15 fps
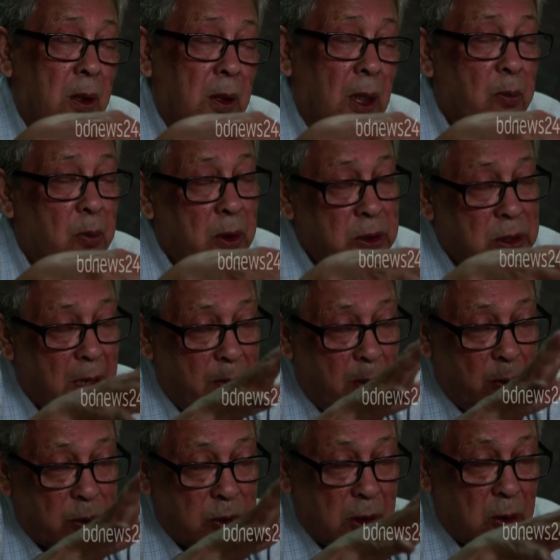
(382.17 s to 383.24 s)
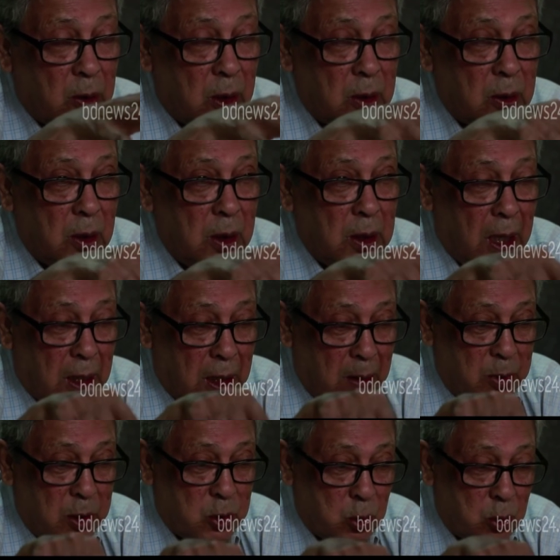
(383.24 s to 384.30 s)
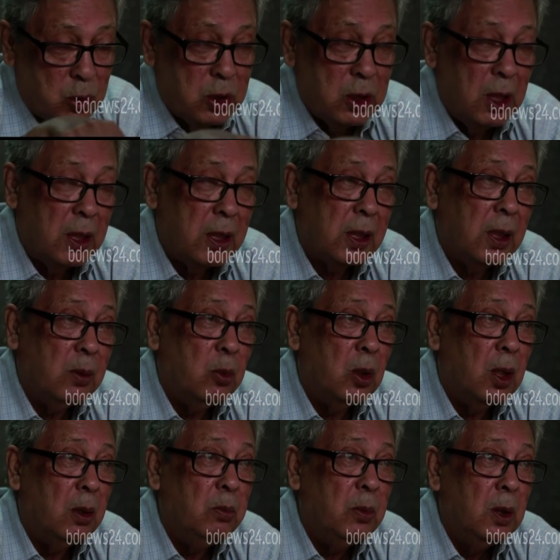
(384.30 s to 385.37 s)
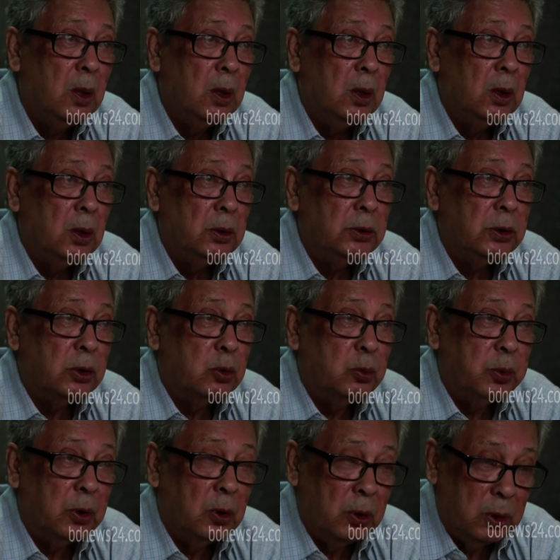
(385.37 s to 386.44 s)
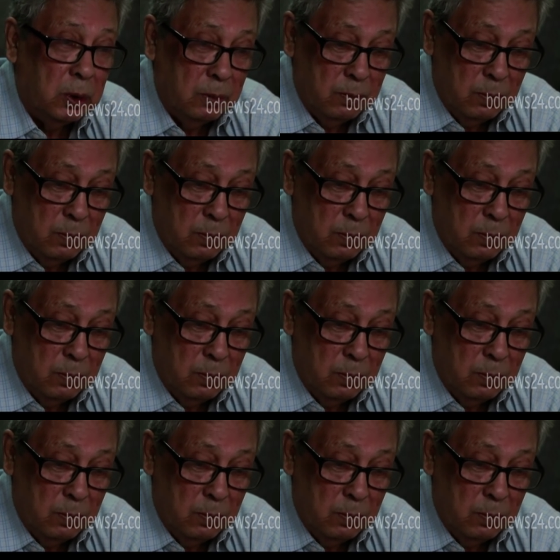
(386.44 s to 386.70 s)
তার মানে যা ব্যবস্থা করেন করেন আর আমার ছোট ছেলেটাকে বললাম যে তুমি ওই